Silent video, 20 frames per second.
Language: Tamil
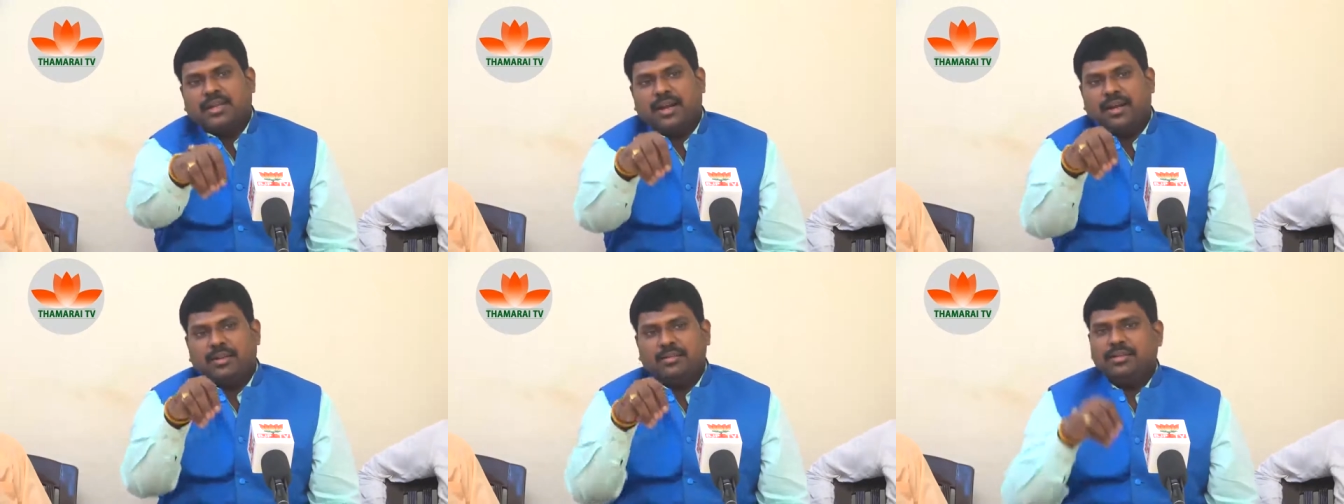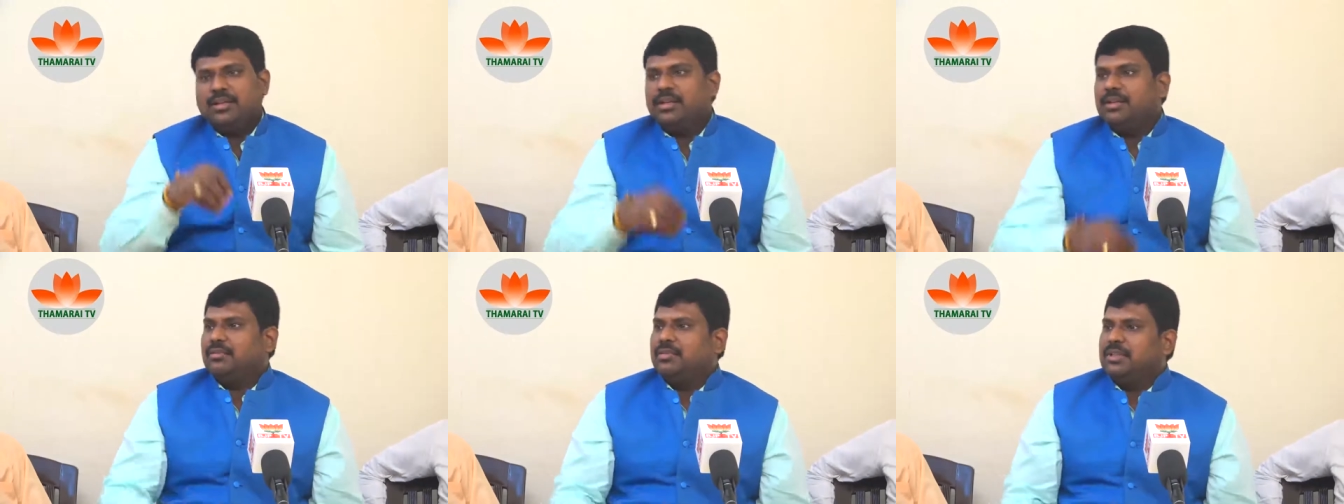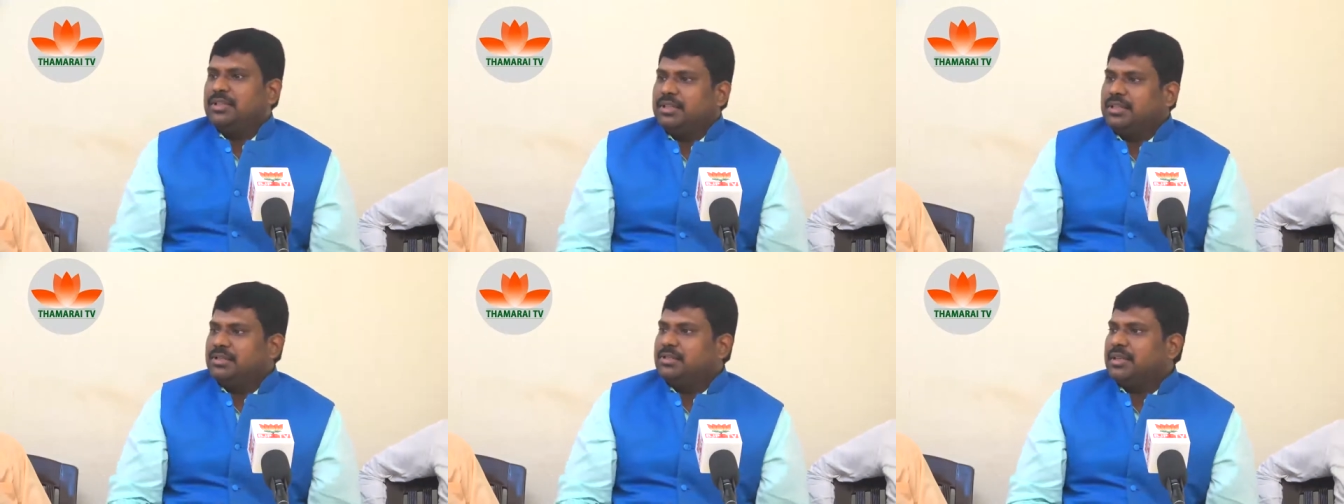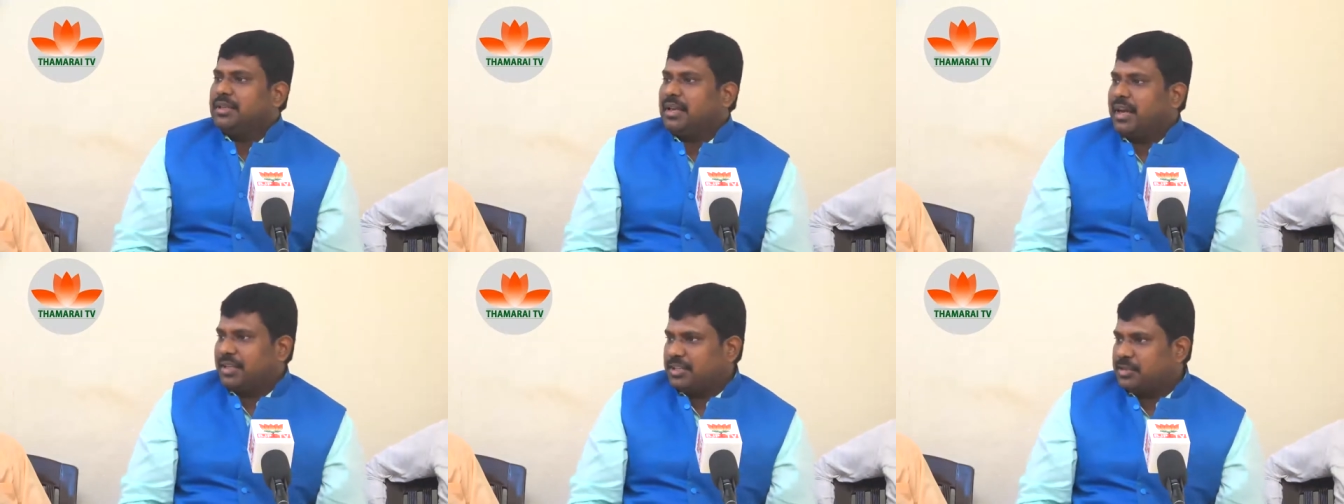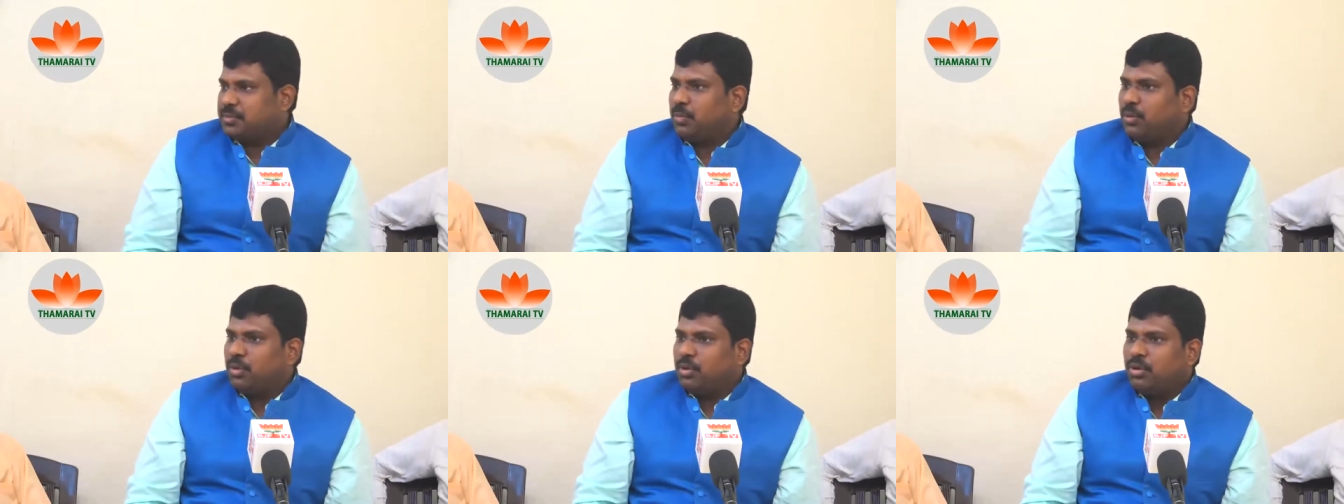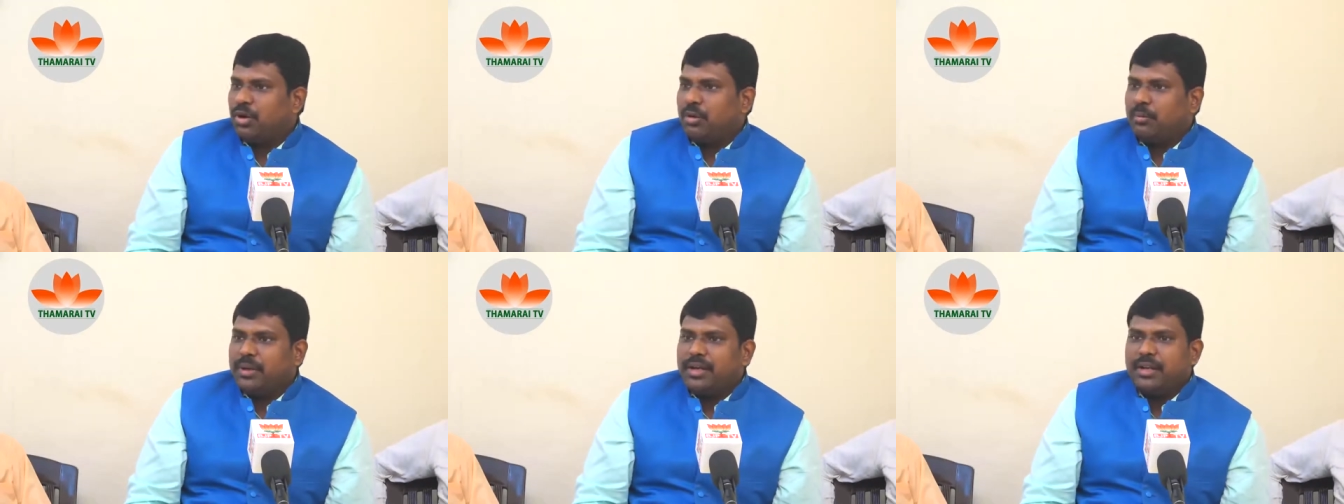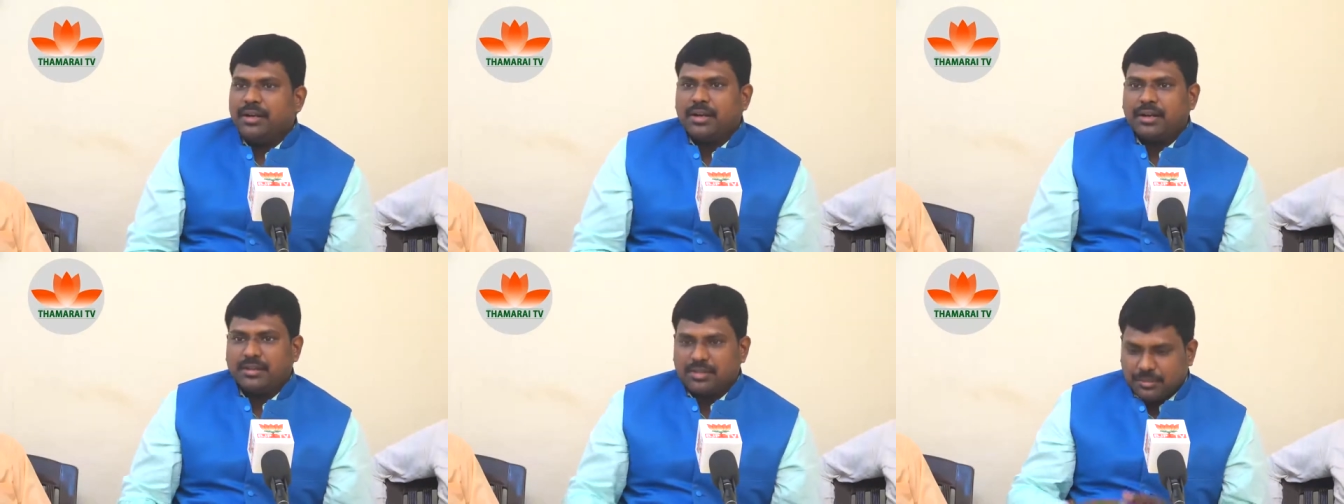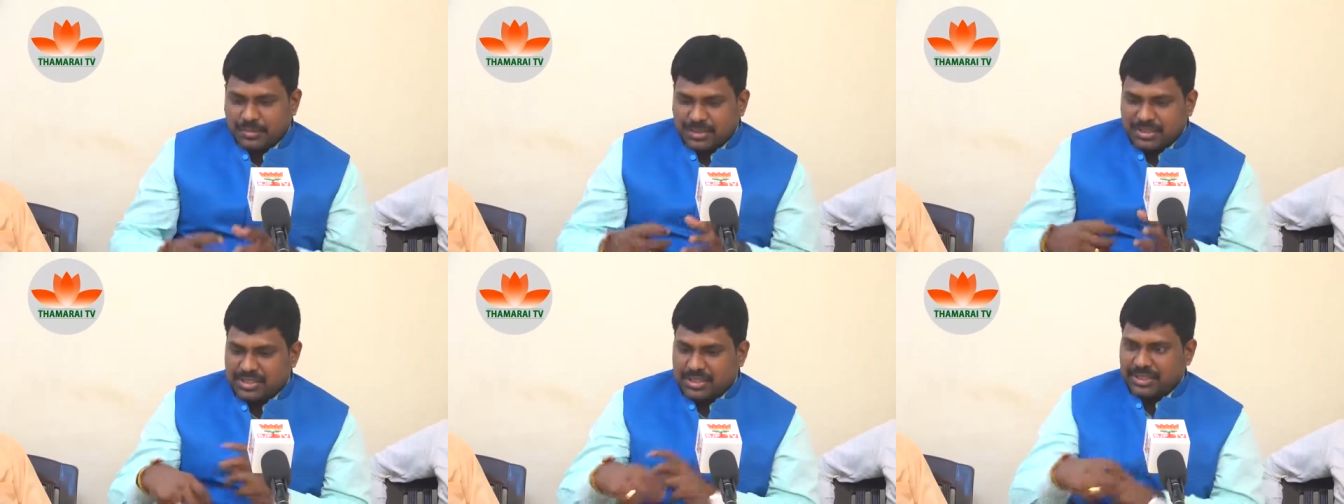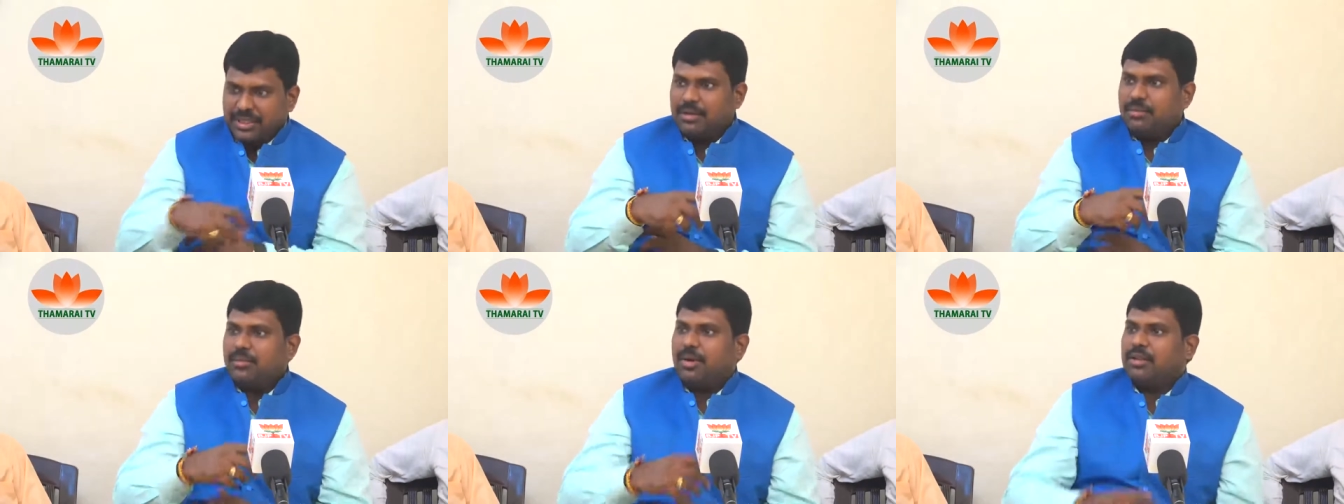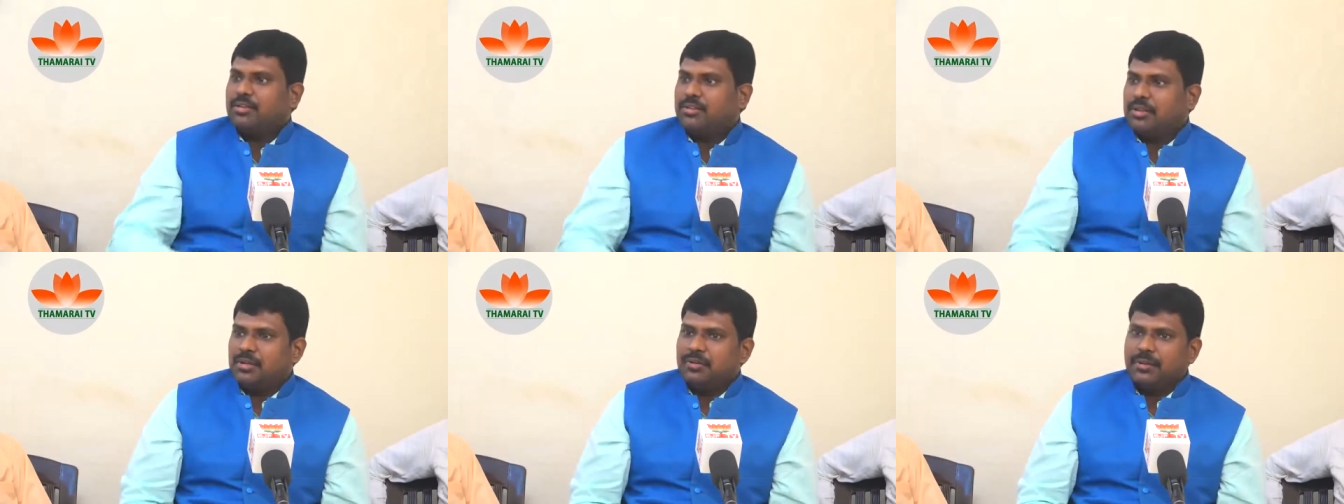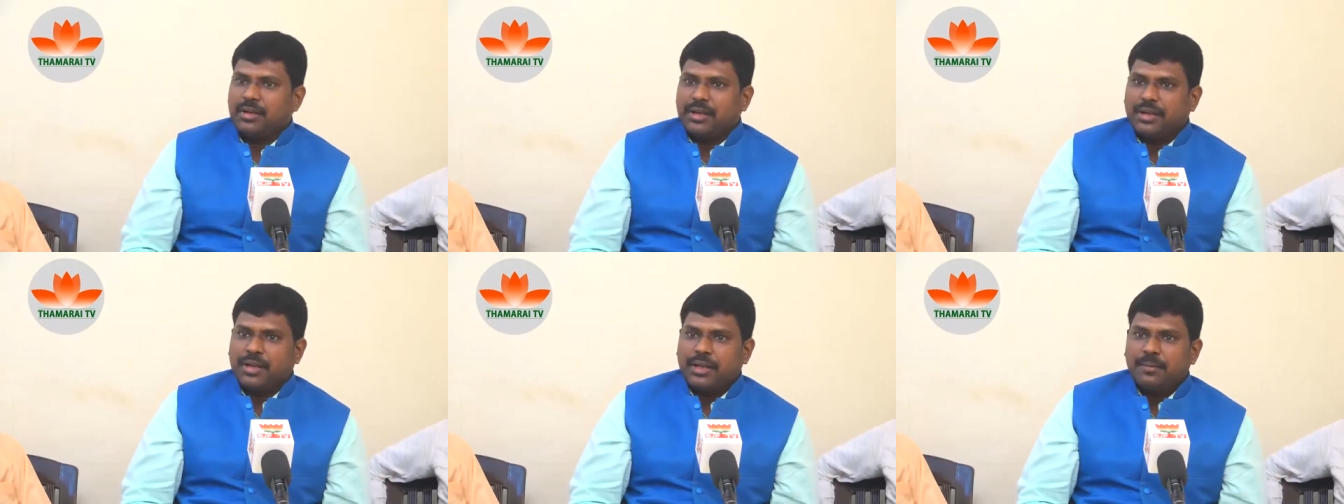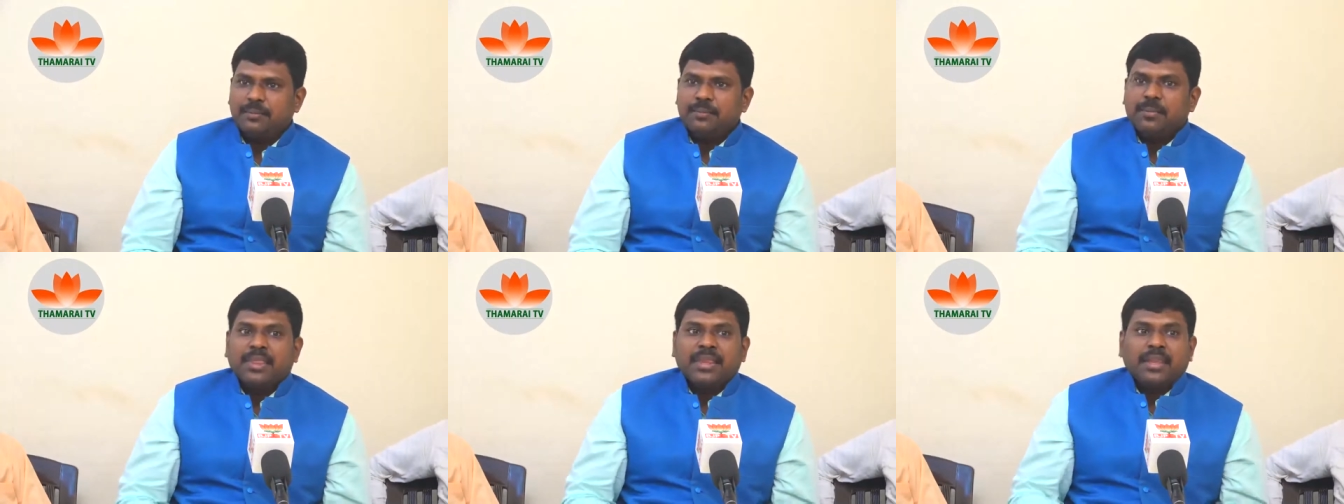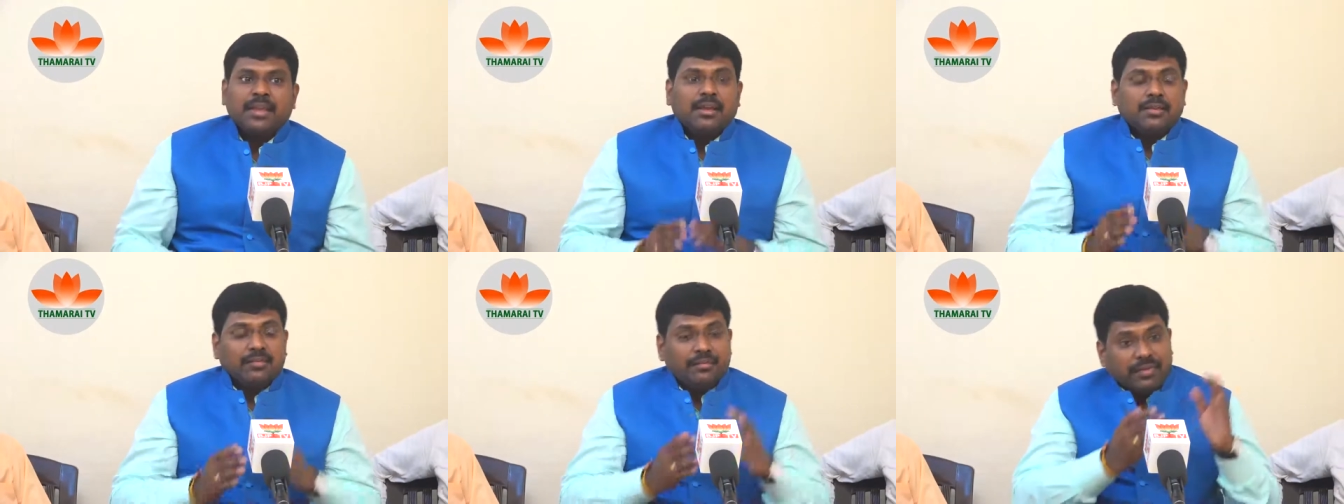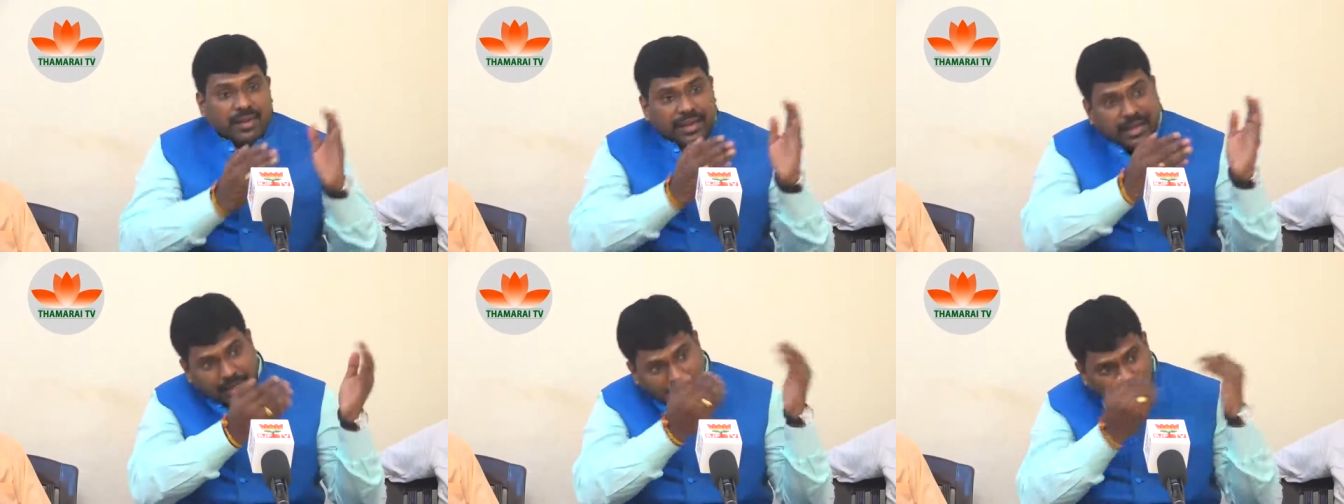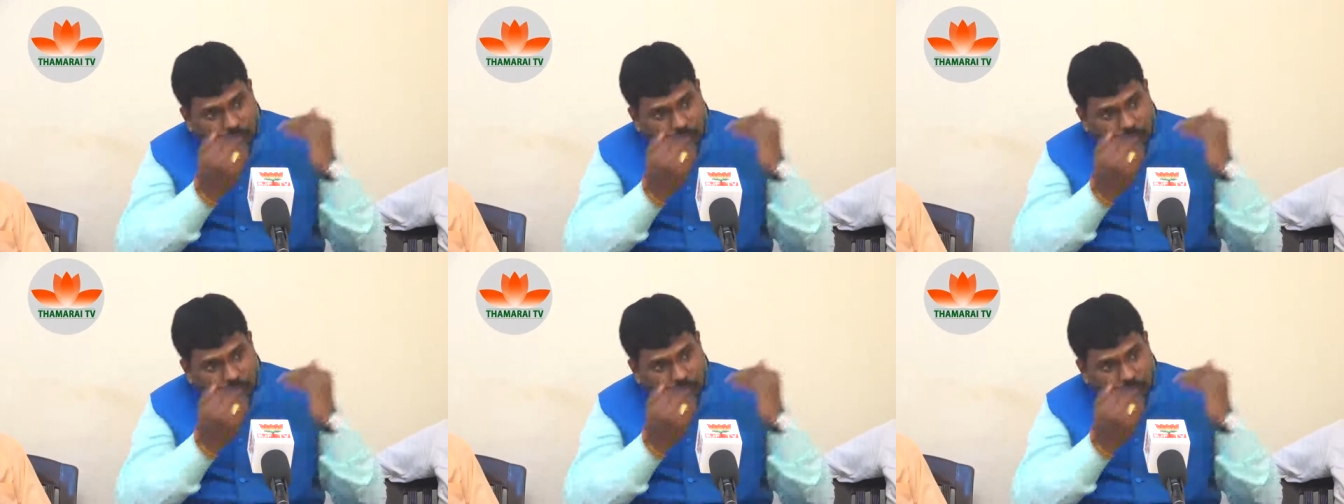இடத்துக்கு வந்து இந்த டேக்ஸ் போகும் அப்படின்ற நம்ம செயினை மாற்றின உடனே வேறு